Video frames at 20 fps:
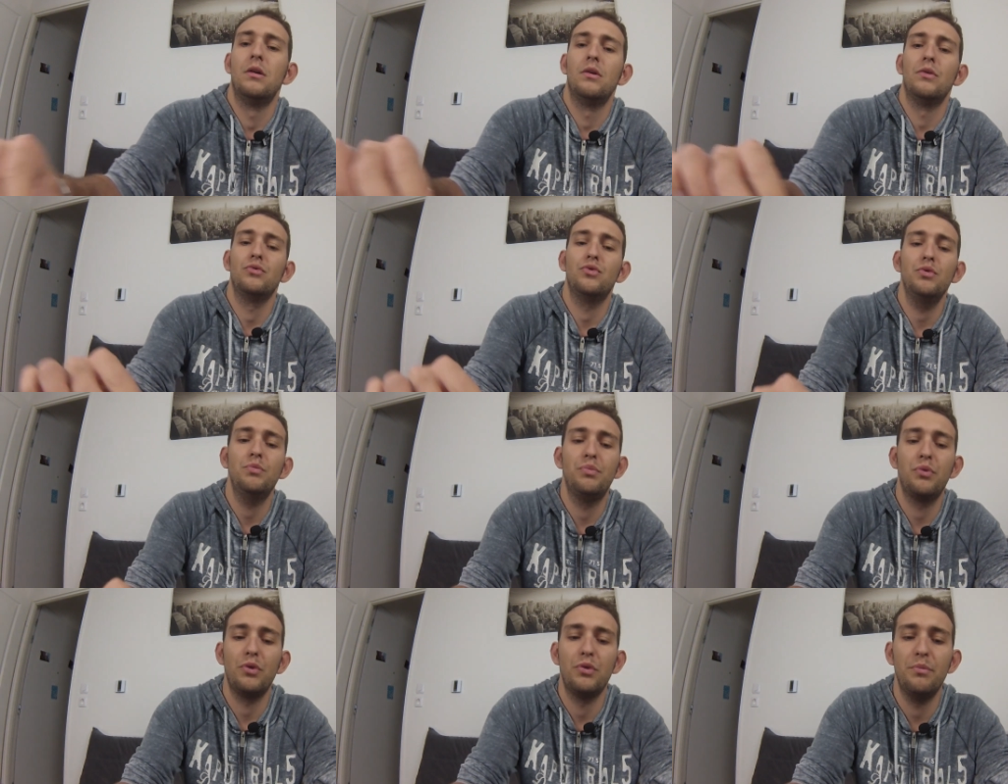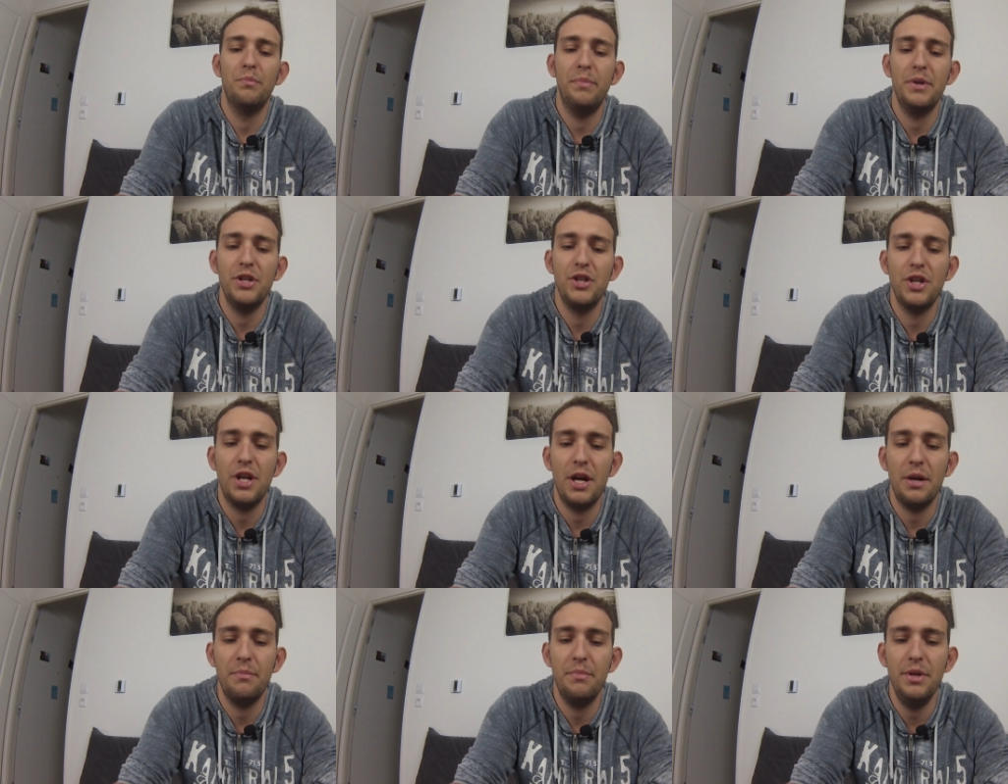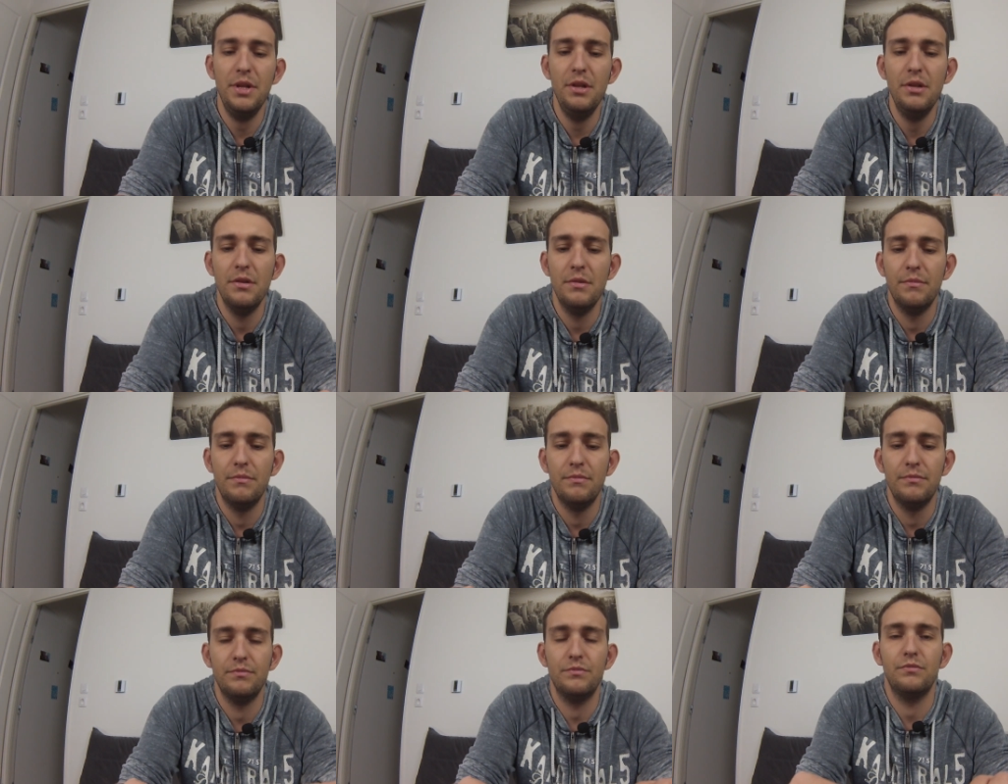Ensuite, pour une pêche rapide,
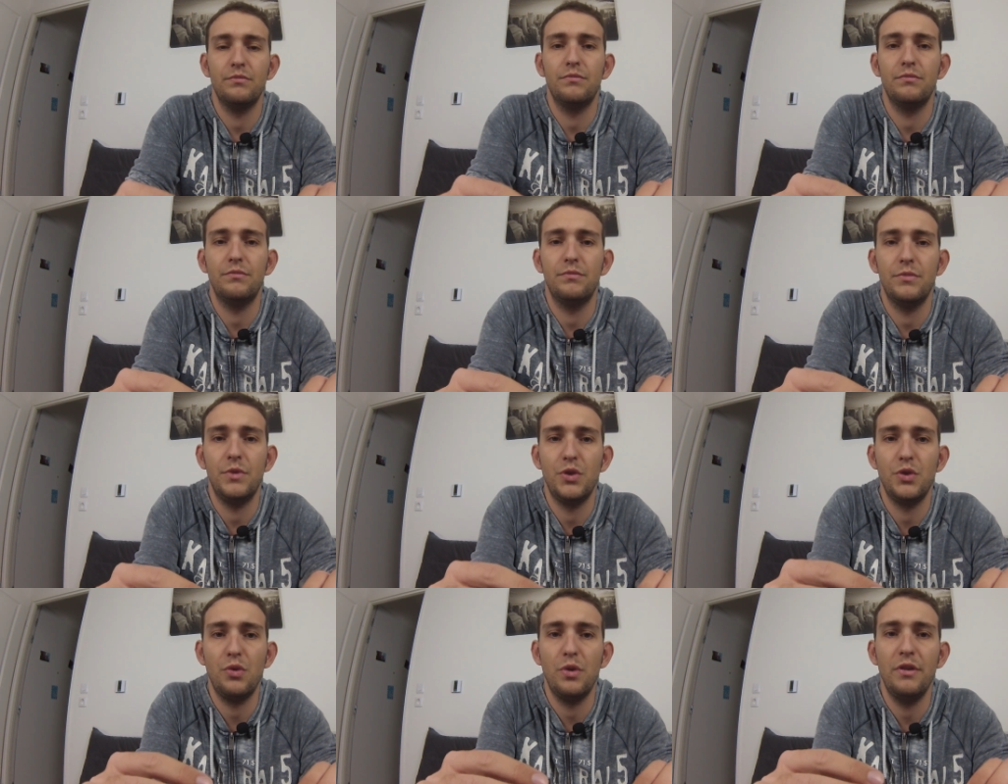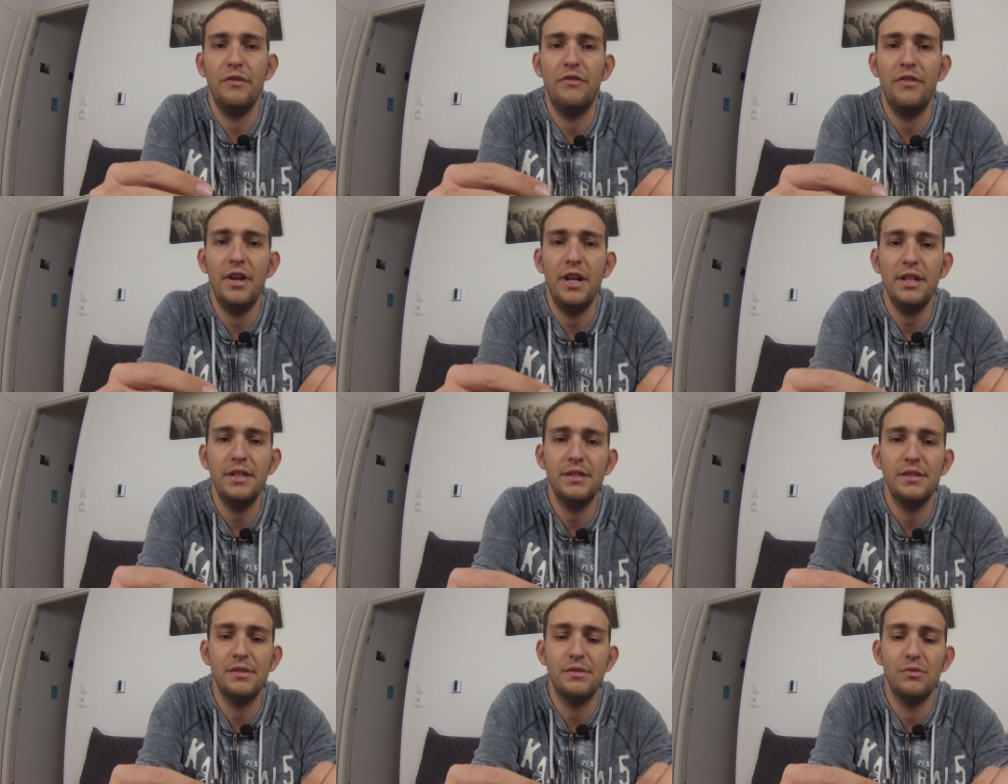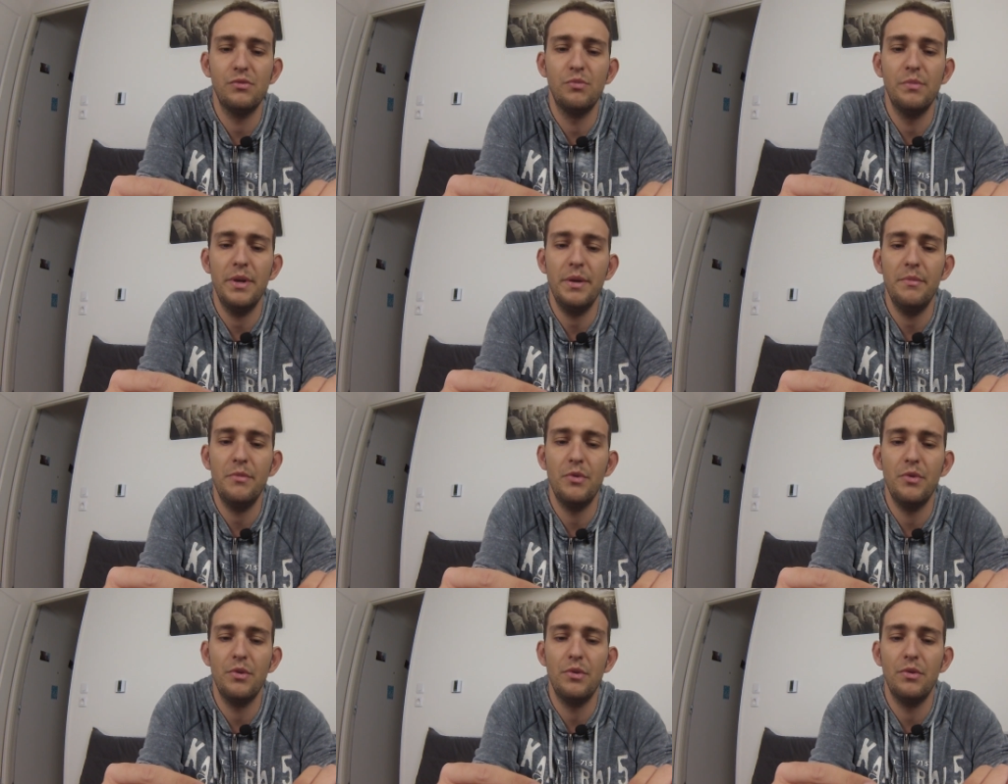sur les flats ou
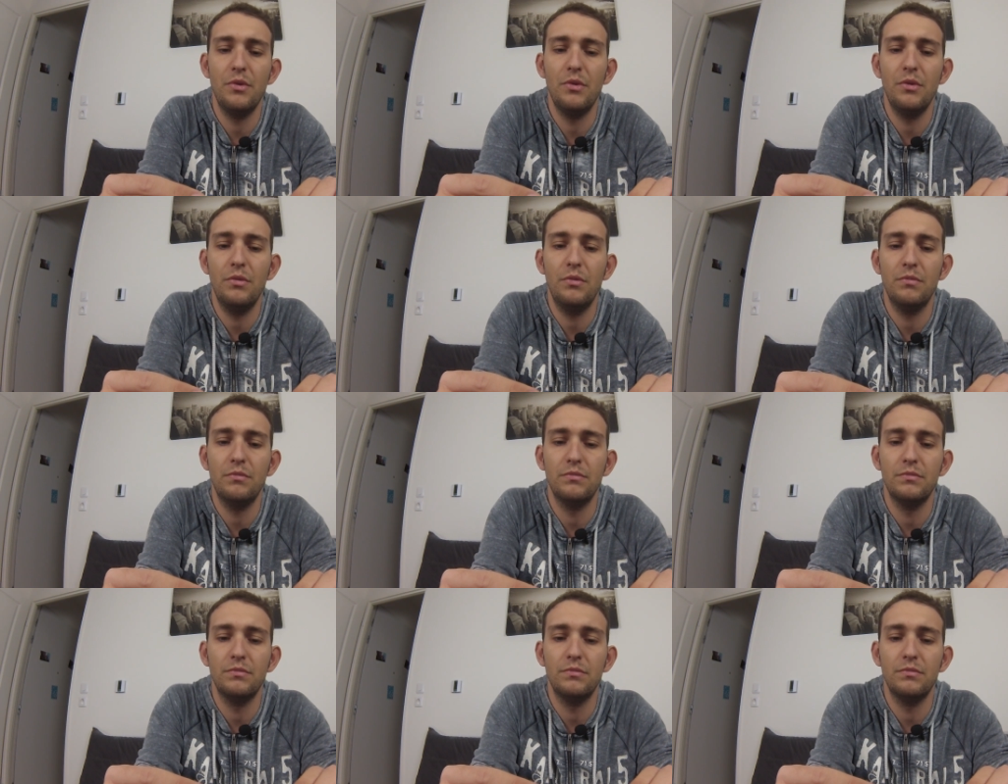même euh,